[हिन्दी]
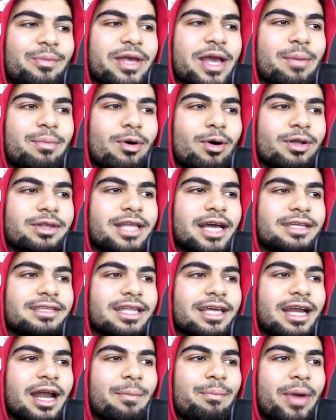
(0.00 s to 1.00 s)
ये बॉल
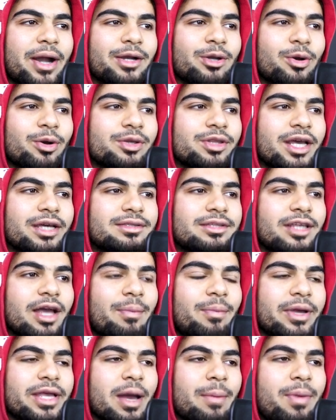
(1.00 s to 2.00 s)
देखती है ना पेडो को देखती
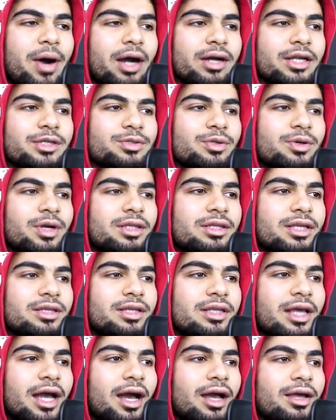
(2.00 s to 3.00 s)
है भैया भागना शुरू कर
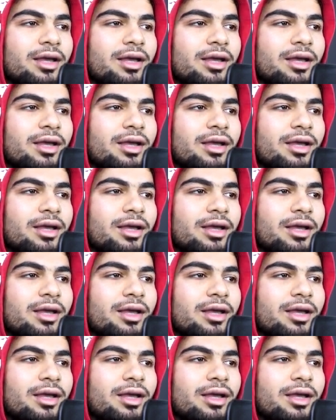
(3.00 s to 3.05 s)
देती है